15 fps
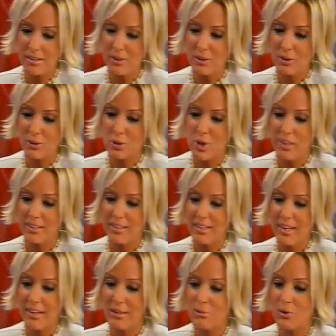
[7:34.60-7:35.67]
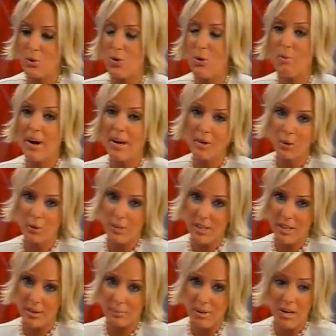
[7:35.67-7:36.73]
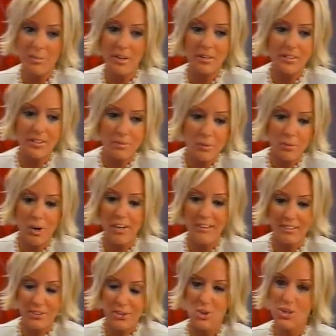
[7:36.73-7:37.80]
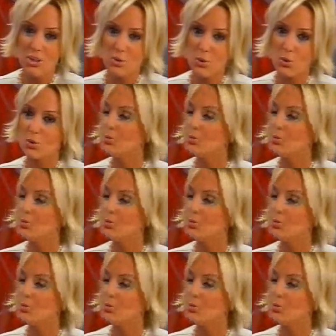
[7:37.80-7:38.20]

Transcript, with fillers: e, şu anda kendimi kobay olarak parmaklarımı bu aletin içine